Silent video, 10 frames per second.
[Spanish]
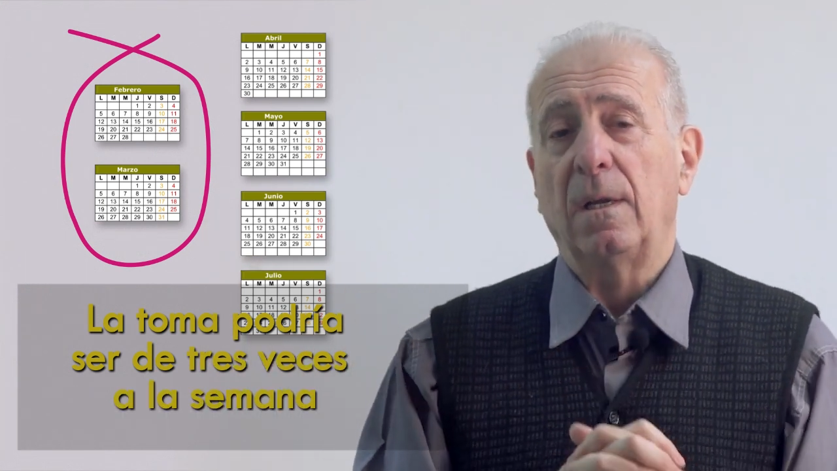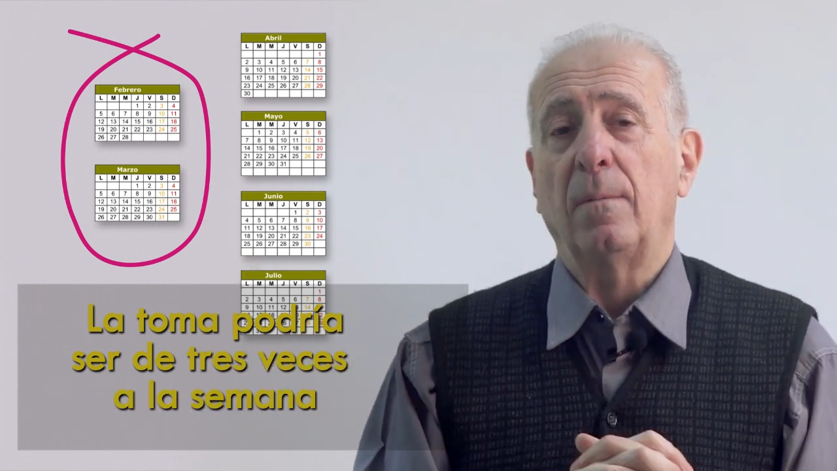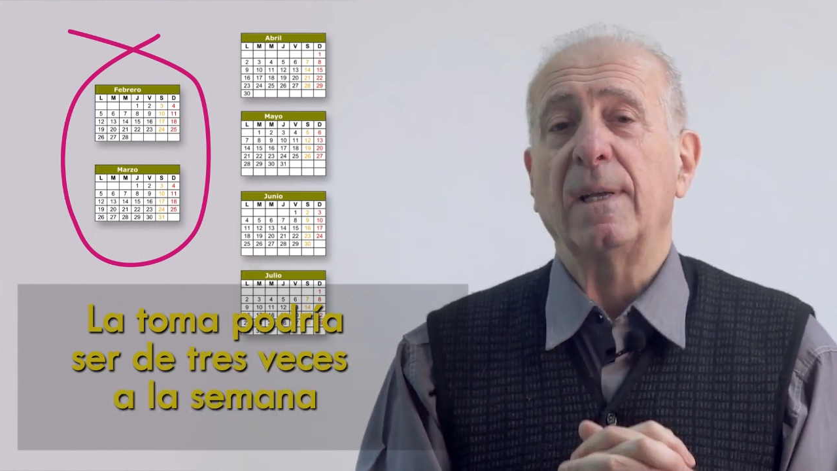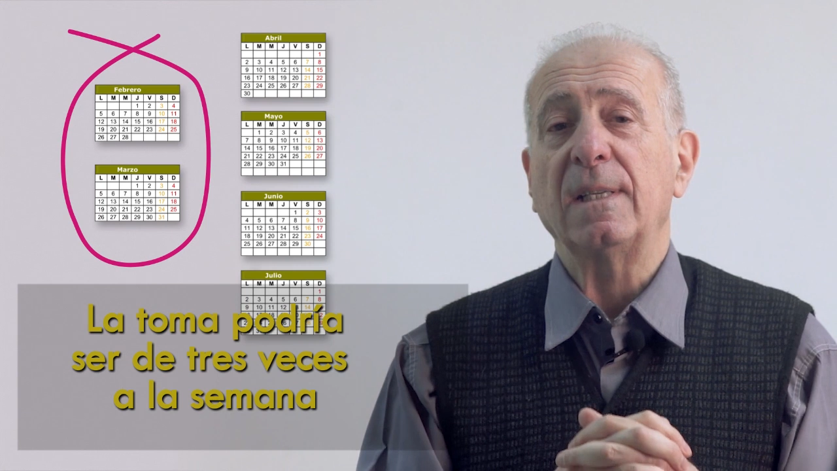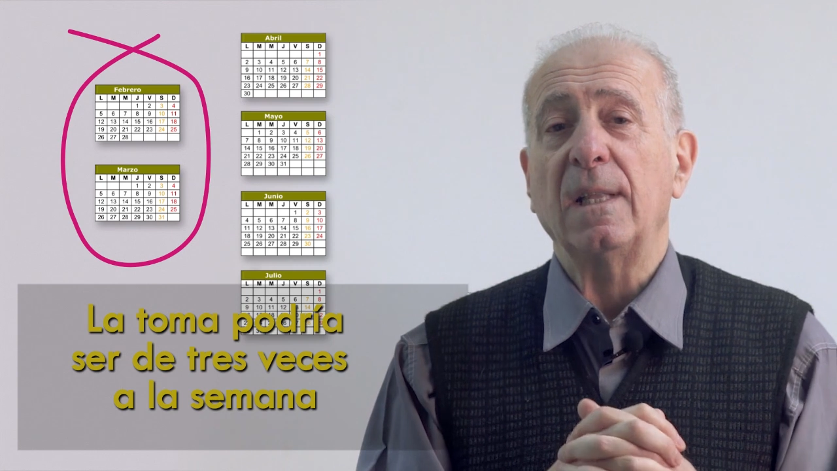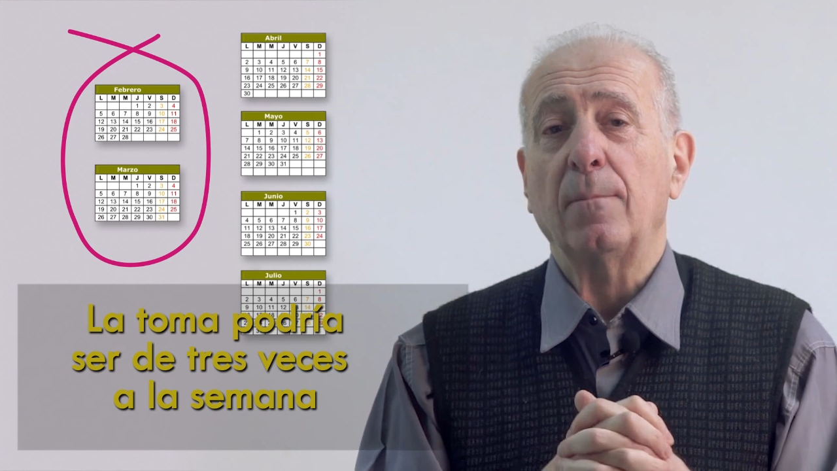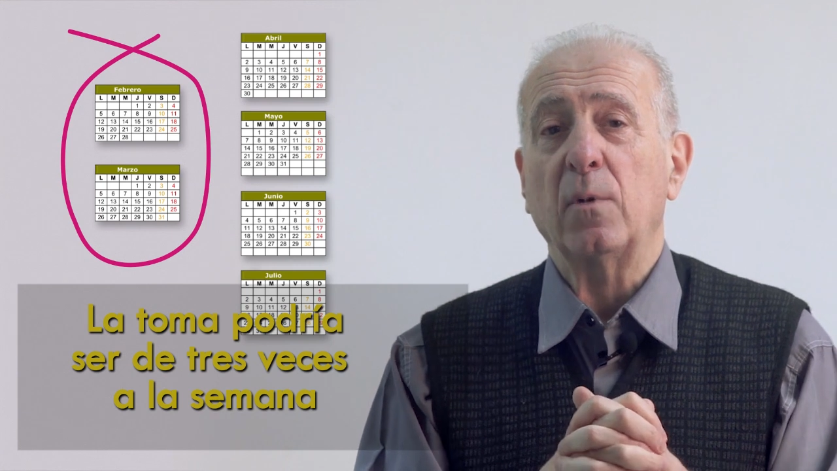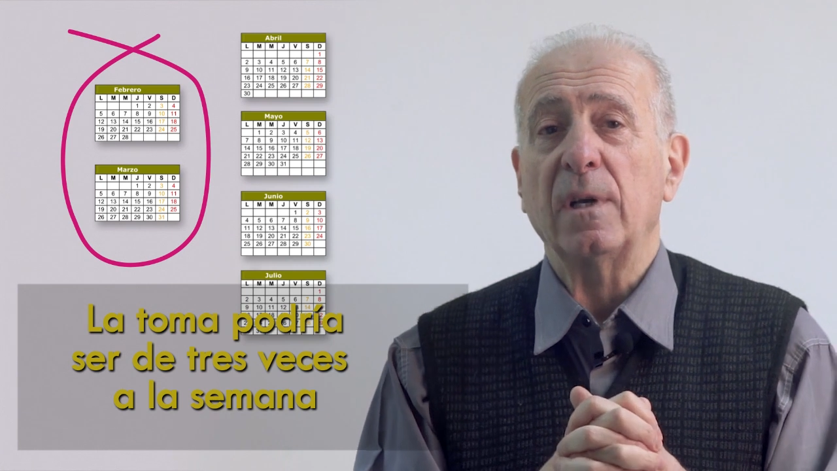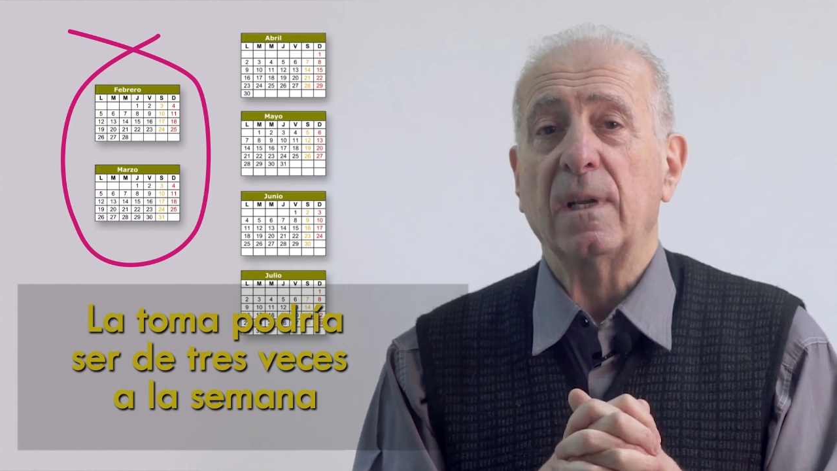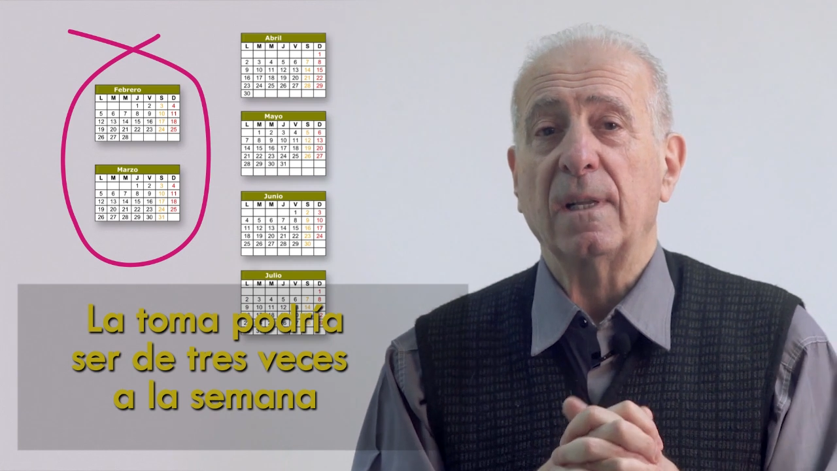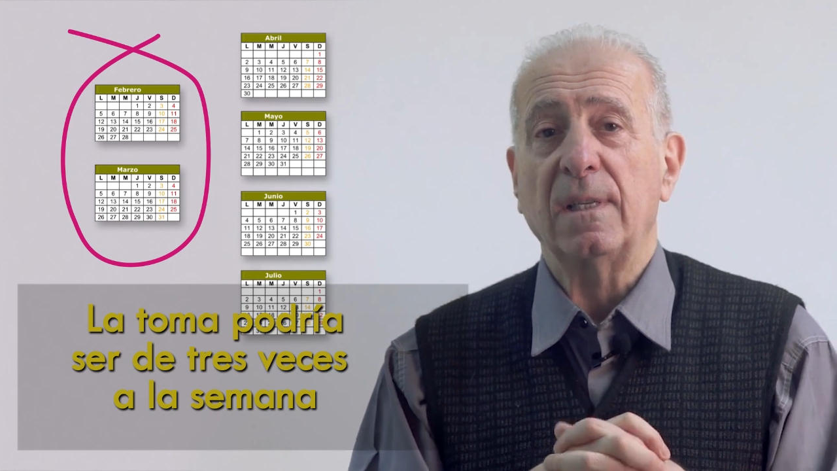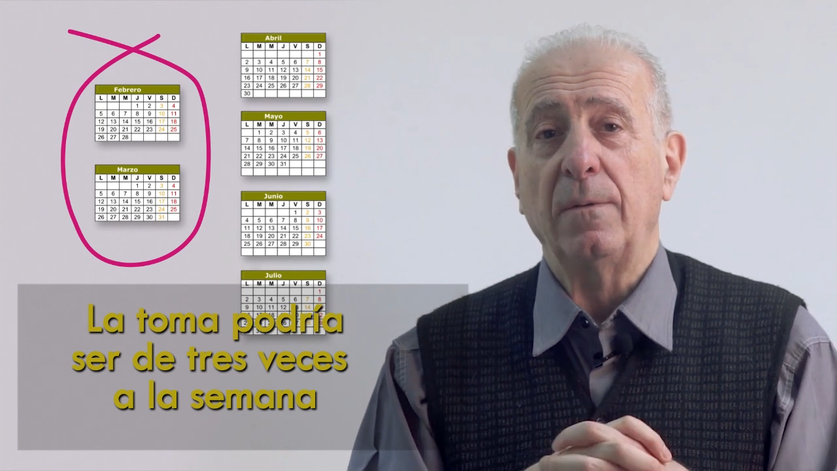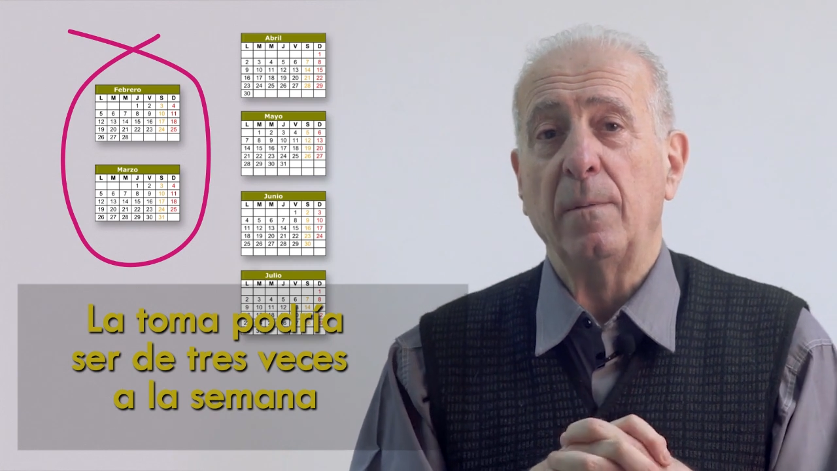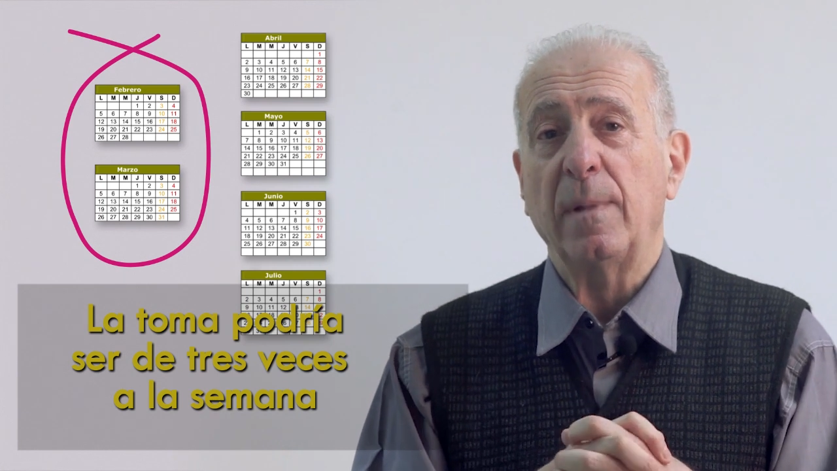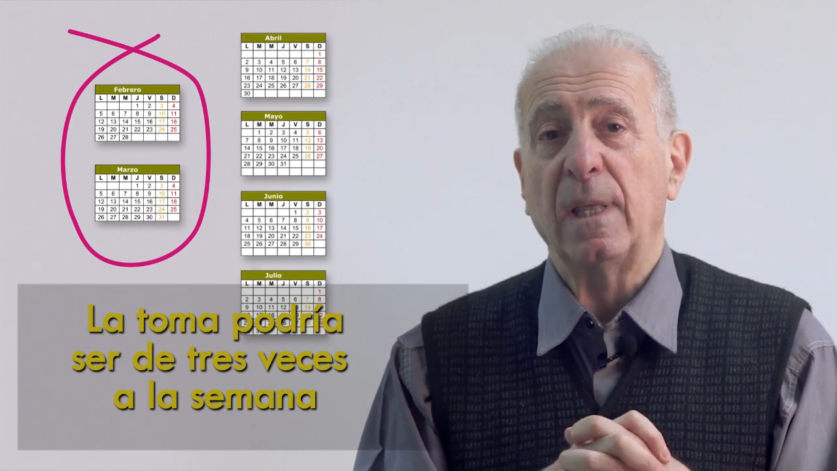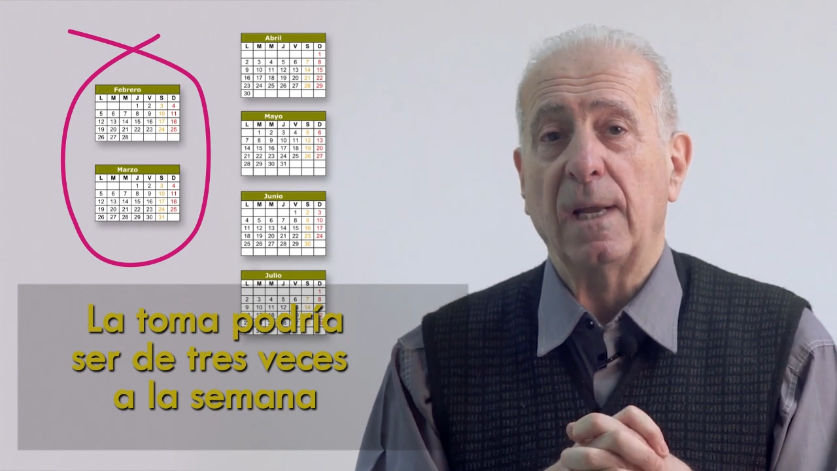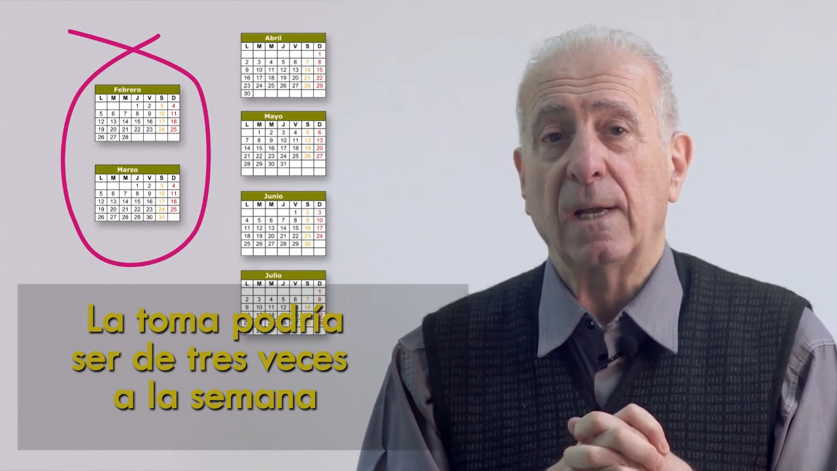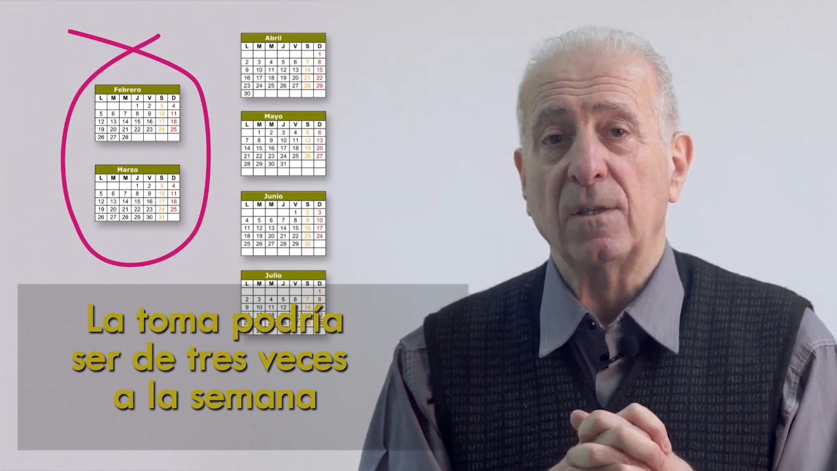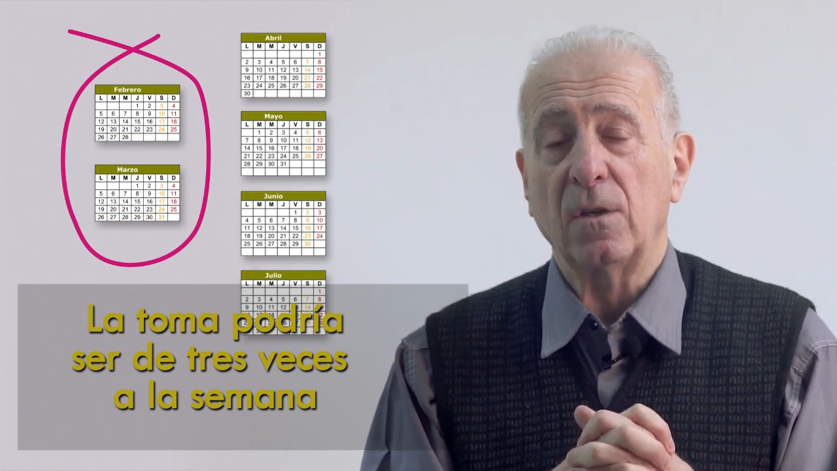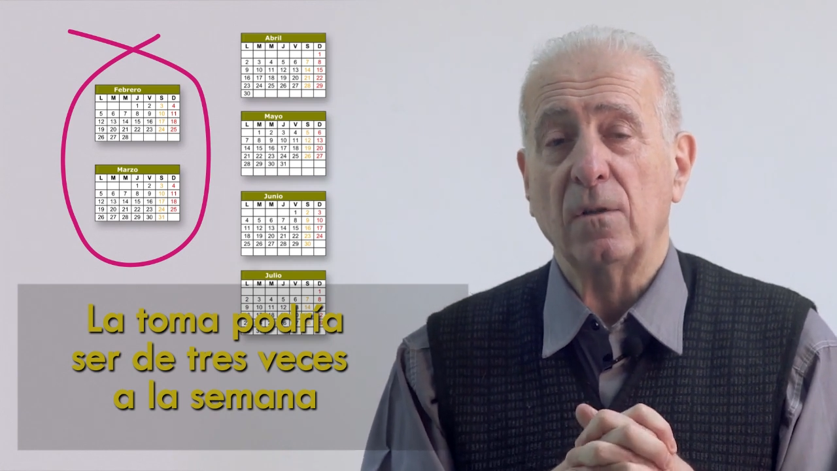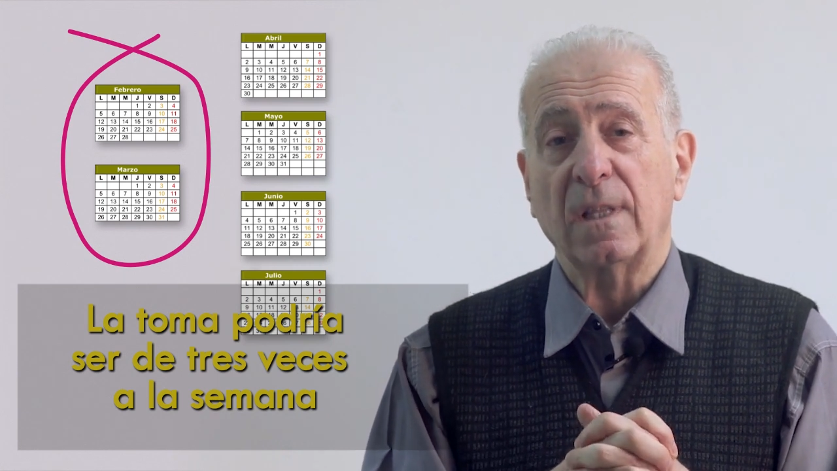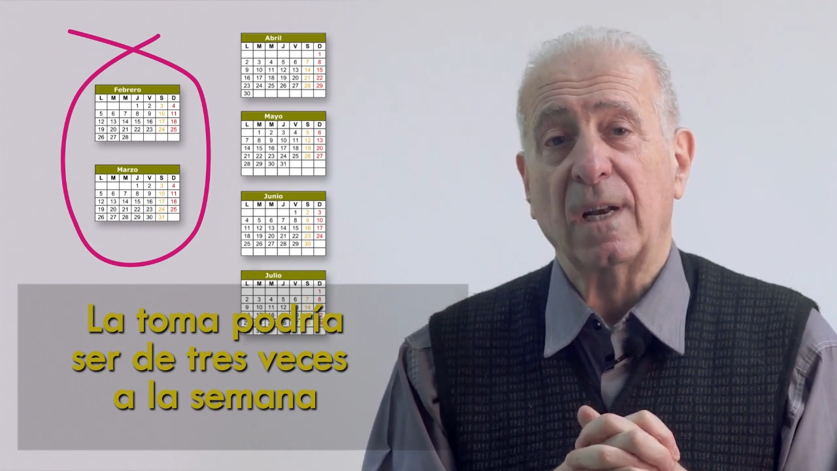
el paciente puede recibir medicación